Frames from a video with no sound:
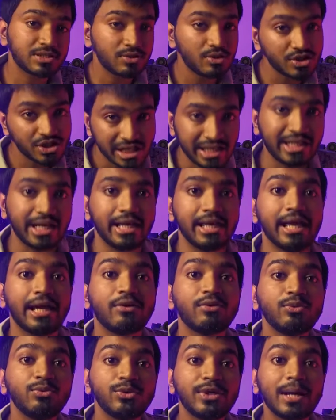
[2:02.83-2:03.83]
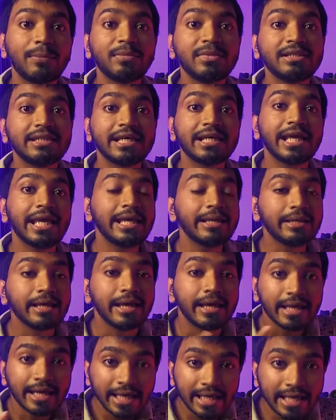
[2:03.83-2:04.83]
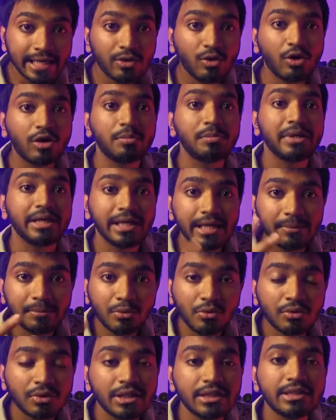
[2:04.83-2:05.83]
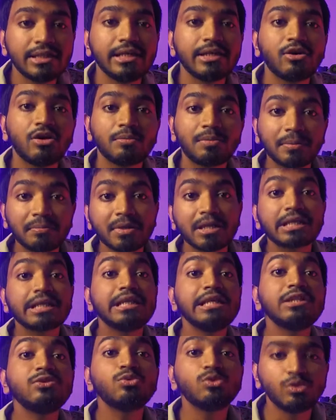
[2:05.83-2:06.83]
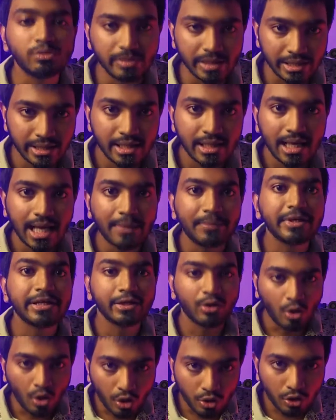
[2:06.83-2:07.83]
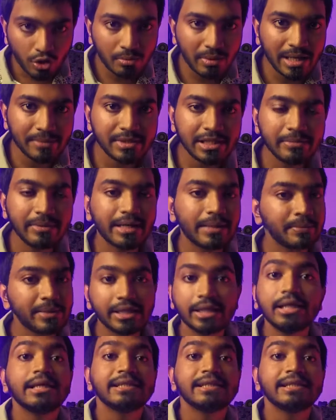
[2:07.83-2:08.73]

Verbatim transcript: ছিল সেটাই এখন ওটা আপনি এই এই গল্পে এই প্রকৃতির এই গল্পে আপনি কি তুলবেন আপনি এটাকে হরর ভাইব দিবেন আপনি